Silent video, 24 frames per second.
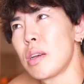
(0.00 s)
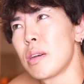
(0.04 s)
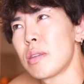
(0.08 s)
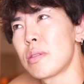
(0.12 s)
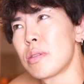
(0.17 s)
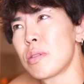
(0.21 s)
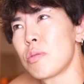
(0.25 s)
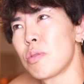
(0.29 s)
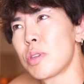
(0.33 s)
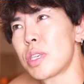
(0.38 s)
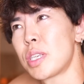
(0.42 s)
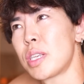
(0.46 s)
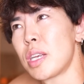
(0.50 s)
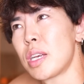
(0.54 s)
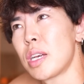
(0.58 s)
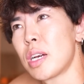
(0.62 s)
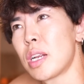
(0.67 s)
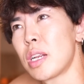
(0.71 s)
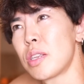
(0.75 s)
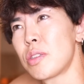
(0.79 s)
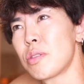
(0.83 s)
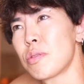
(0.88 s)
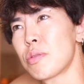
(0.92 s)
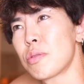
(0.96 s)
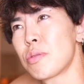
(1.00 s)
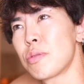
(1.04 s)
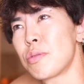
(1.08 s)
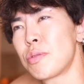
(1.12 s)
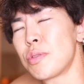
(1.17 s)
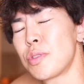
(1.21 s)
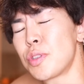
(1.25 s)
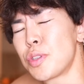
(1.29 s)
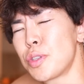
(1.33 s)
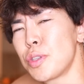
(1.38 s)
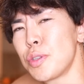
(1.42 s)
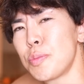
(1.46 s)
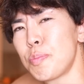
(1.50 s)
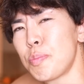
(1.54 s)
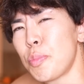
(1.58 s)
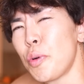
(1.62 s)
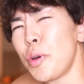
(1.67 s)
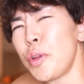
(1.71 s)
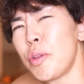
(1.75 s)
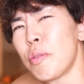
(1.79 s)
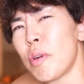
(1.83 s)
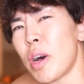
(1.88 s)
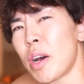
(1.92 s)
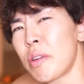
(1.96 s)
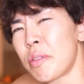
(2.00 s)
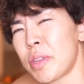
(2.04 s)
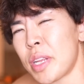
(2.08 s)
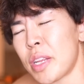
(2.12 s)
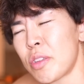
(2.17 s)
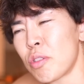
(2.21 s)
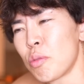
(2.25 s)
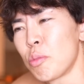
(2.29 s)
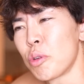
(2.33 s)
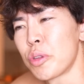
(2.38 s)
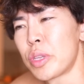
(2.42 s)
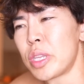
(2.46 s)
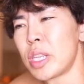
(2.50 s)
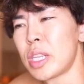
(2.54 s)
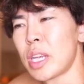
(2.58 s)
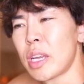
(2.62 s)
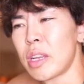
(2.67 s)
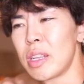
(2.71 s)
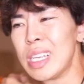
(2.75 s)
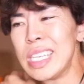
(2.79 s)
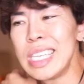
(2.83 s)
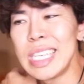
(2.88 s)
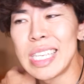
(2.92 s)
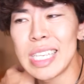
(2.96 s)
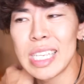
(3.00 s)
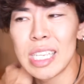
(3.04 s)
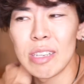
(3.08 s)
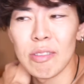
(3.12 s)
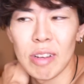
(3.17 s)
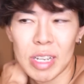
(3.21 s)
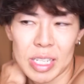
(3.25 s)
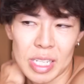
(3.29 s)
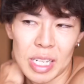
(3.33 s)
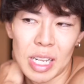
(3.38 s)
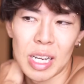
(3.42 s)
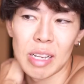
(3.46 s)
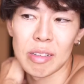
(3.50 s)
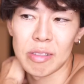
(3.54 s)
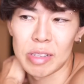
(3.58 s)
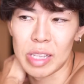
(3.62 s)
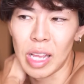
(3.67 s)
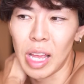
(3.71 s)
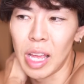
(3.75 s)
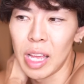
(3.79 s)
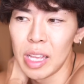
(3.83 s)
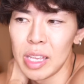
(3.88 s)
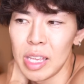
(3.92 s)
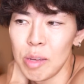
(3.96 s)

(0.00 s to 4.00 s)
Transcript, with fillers: 活をしてからちょっと頭痛っぽいのはあるなと思ってたけど意識はしてなくて